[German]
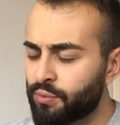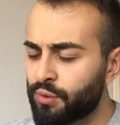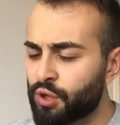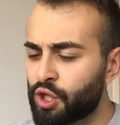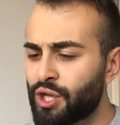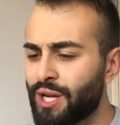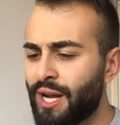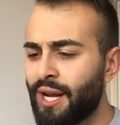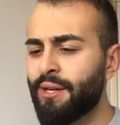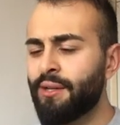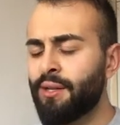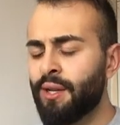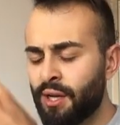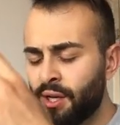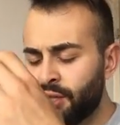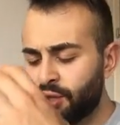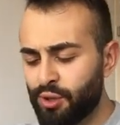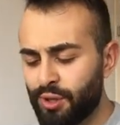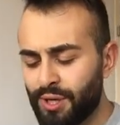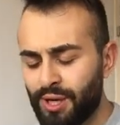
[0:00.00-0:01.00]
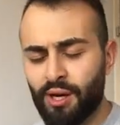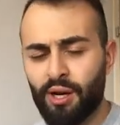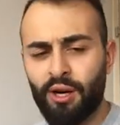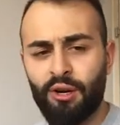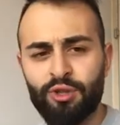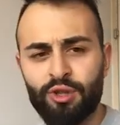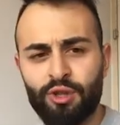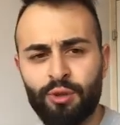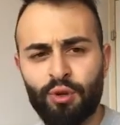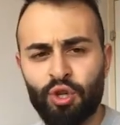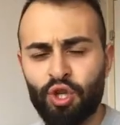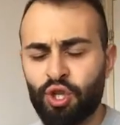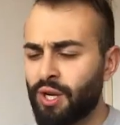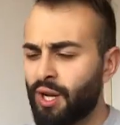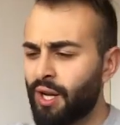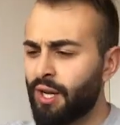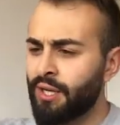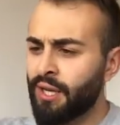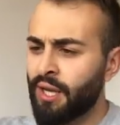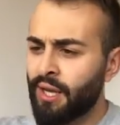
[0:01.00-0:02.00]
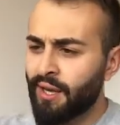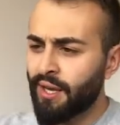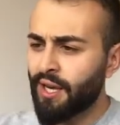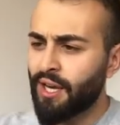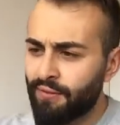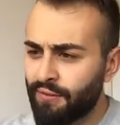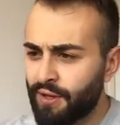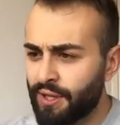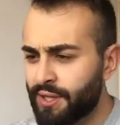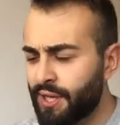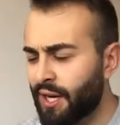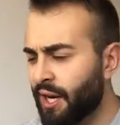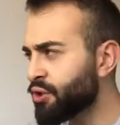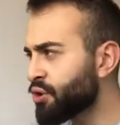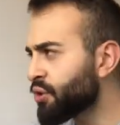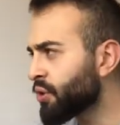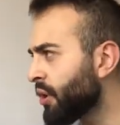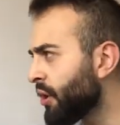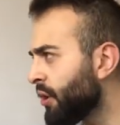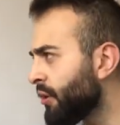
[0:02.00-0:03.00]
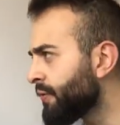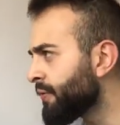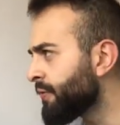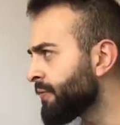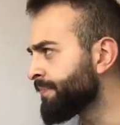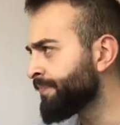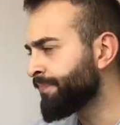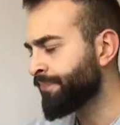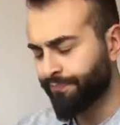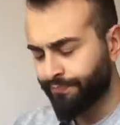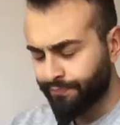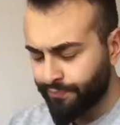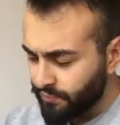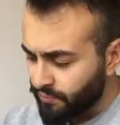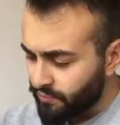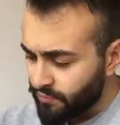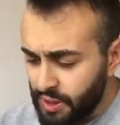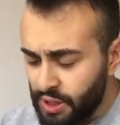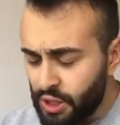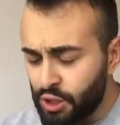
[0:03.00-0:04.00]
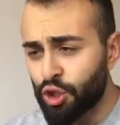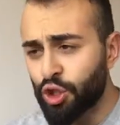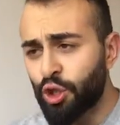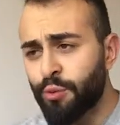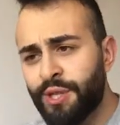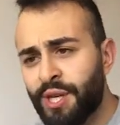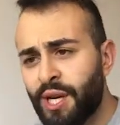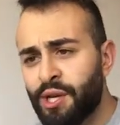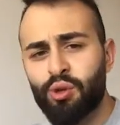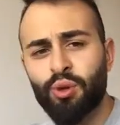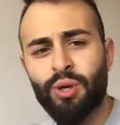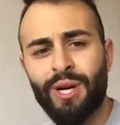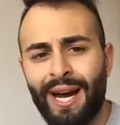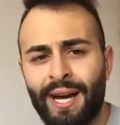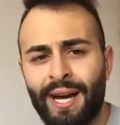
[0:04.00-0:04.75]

zu bestellen, zu dir nach Hause zu bestellen, Inventar zu kaufen, Somit hast du